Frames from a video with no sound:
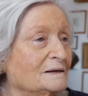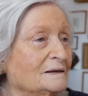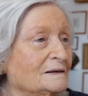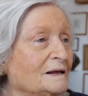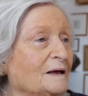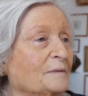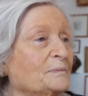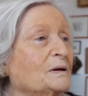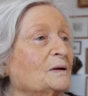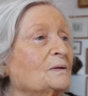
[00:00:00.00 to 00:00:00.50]

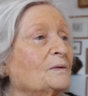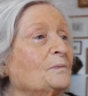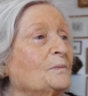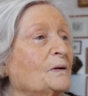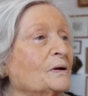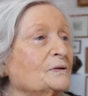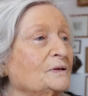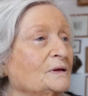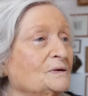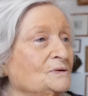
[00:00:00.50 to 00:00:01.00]
Si apre la
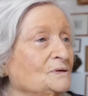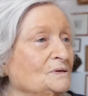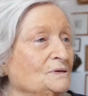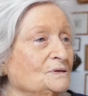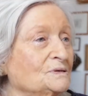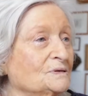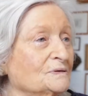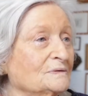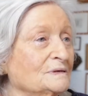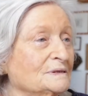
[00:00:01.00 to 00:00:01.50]
porta e ci
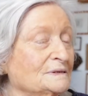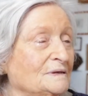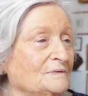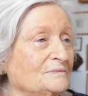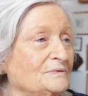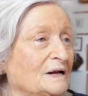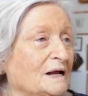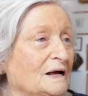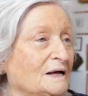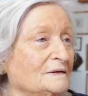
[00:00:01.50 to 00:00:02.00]
dice
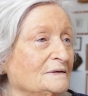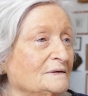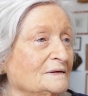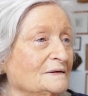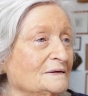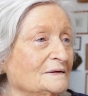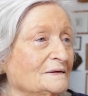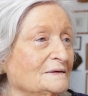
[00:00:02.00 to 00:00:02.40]
questa frase.